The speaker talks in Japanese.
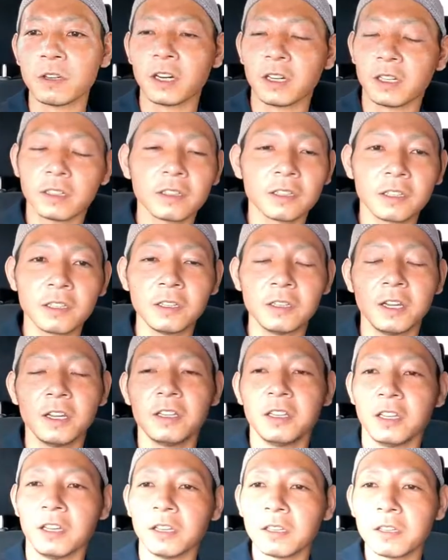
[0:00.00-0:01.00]
が綺
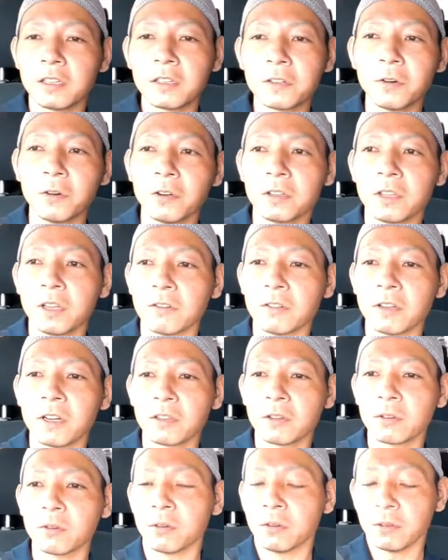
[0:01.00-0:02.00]
麗に聞こえてる
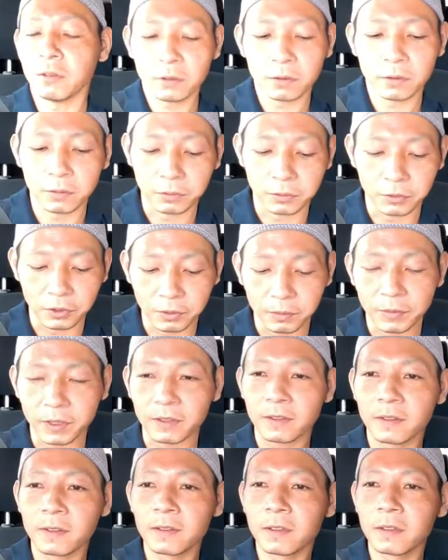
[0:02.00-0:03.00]
なと思い
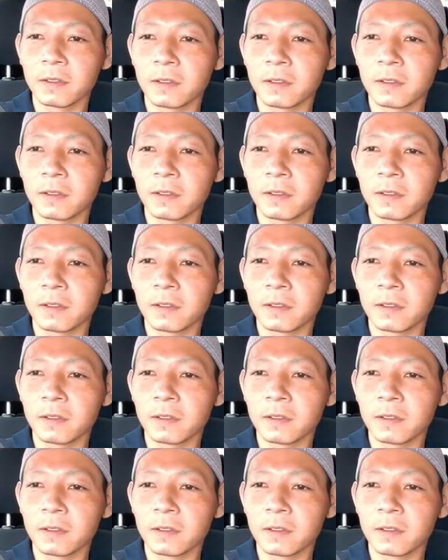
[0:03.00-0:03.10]
ます。